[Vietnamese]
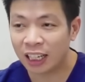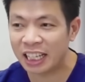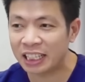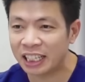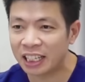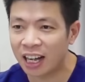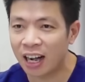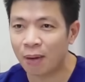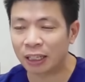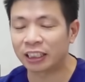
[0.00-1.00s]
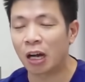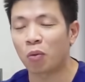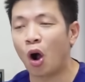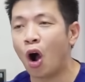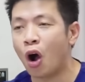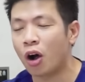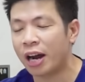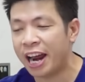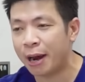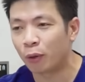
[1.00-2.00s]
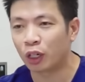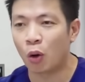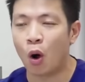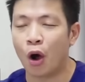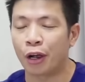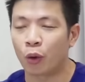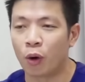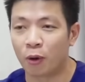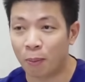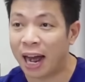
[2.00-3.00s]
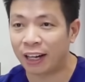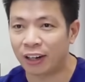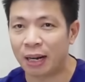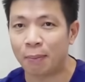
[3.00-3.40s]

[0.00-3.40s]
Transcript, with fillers: đó thì tình cờ bác sĩ ngọc có nghe một câu hỏi của một bạn đó